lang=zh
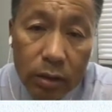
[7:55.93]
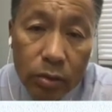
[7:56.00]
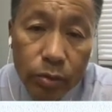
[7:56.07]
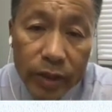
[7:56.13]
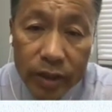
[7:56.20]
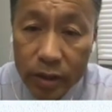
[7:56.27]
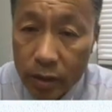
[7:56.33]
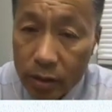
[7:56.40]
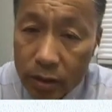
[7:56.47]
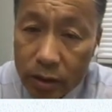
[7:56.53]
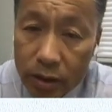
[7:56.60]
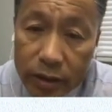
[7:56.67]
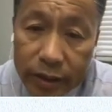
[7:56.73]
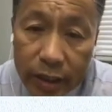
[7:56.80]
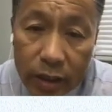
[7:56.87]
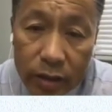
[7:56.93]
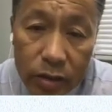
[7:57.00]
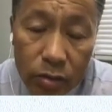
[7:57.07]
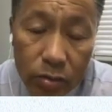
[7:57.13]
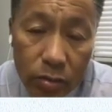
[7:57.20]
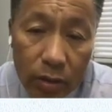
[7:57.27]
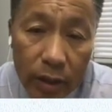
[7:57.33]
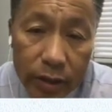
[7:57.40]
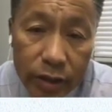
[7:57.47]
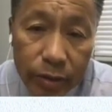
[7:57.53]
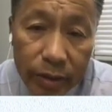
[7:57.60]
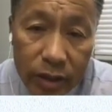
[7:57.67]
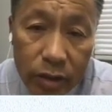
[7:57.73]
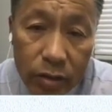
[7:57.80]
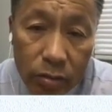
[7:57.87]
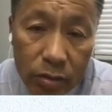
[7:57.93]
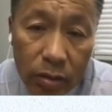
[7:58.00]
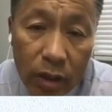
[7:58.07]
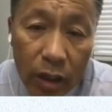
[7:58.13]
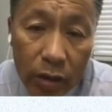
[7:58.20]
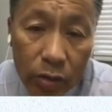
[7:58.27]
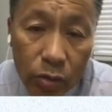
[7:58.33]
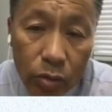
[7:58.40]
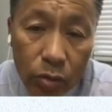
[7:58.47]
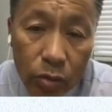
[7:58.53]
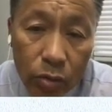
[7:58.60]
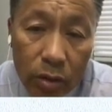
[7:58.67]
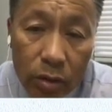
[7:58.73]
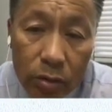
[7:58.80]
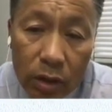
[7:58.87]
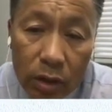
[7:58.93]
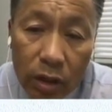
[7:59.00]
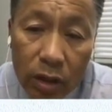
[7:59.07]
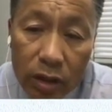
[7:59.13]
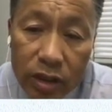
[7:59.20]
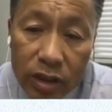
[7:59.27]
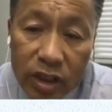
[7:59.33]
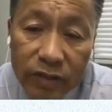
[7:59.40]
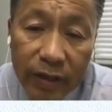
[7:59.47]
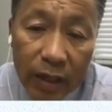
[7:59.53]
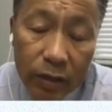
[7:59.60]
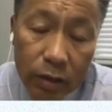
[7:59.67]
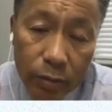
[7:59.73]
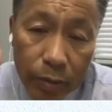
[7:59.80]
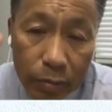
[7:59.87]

卫生这个健康系统的话，医院系统有很多和西方，特